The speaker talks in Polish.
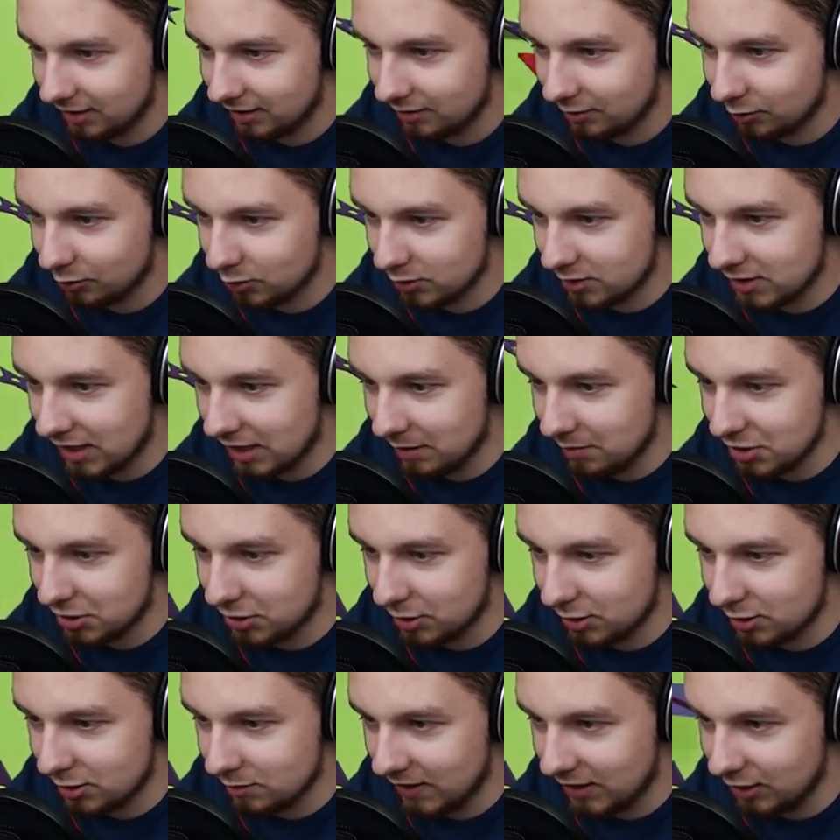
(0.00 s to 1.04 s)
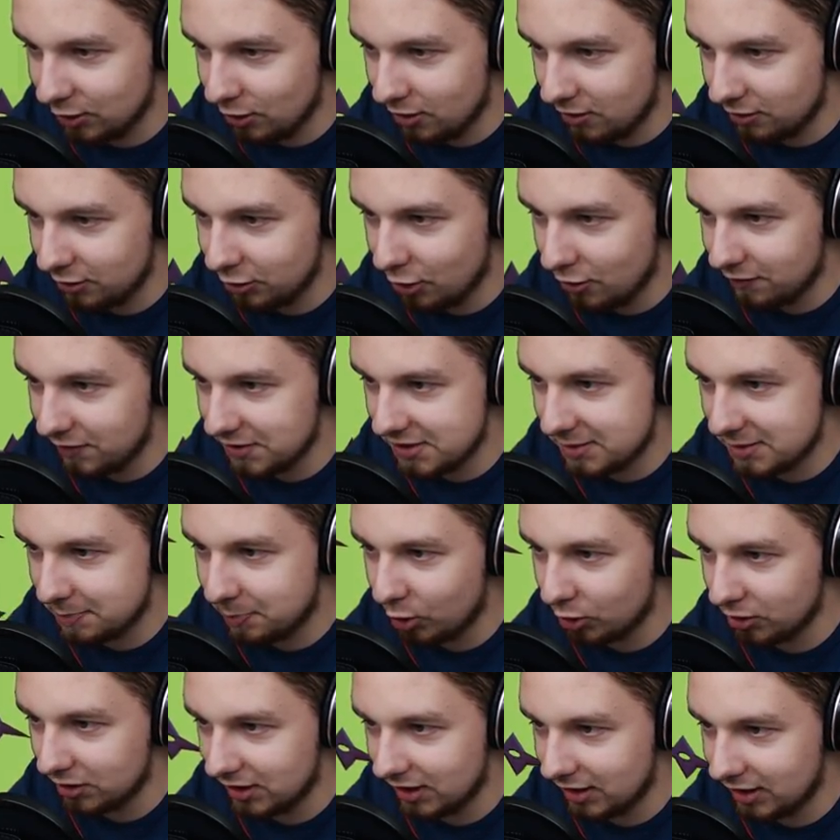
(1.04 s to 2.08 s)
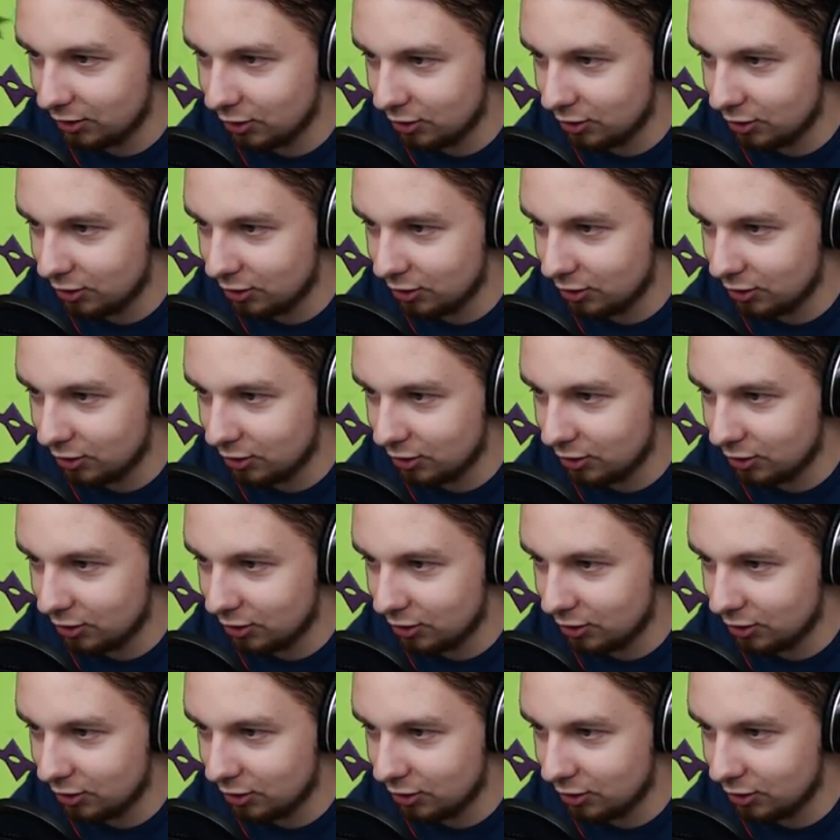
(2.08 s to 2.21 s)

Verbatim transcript: Uznajmy, że to są jej no nowe spodnie, no